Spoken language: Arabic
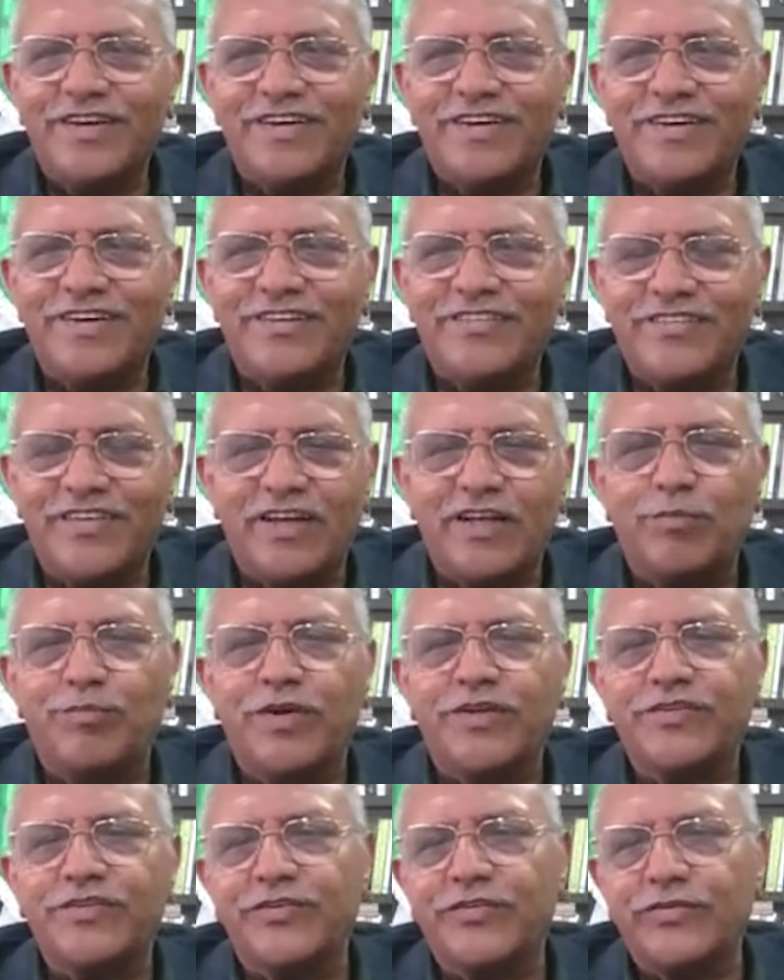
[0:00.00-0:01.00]
اذا
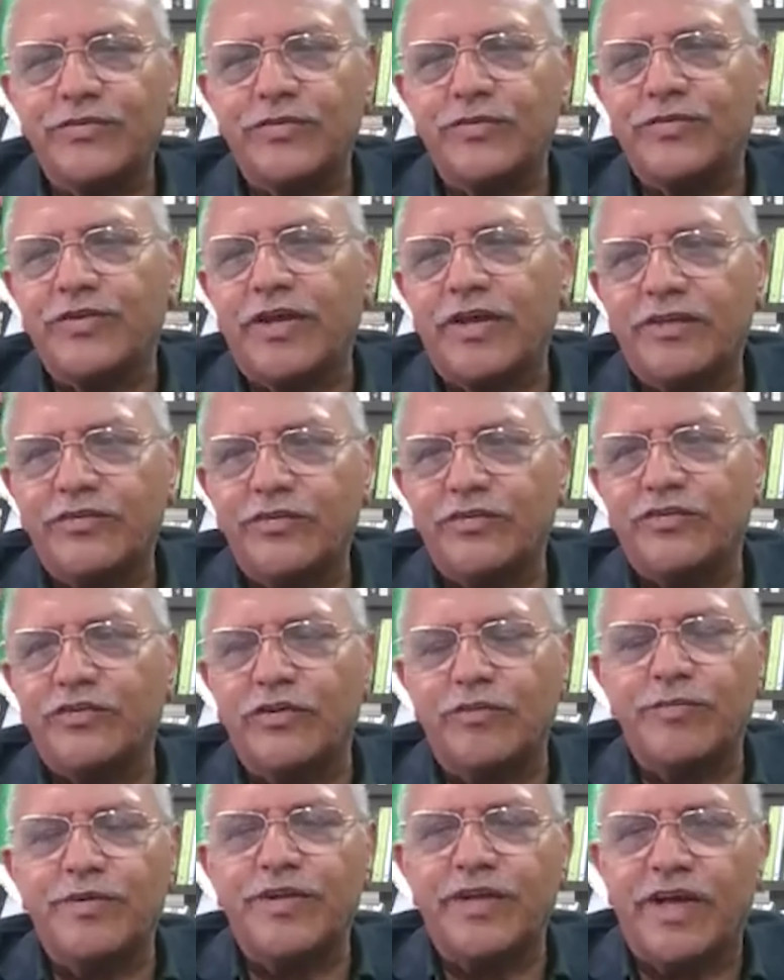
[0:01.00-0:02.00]
لبت السلطه جزء
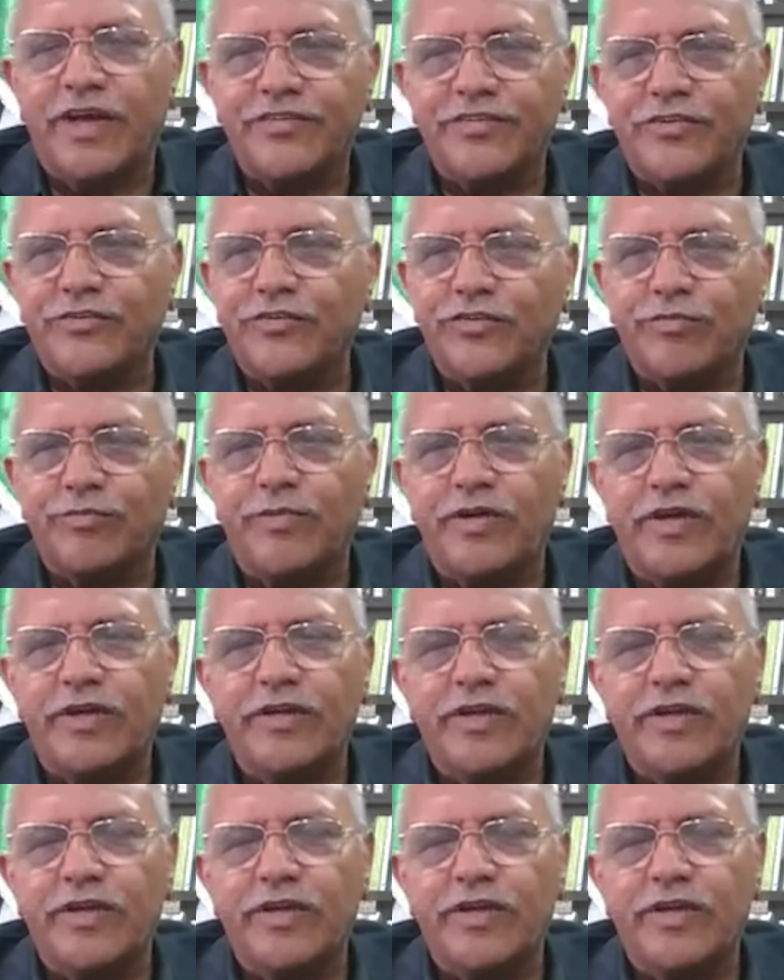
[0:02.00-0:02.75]
منها ستصبح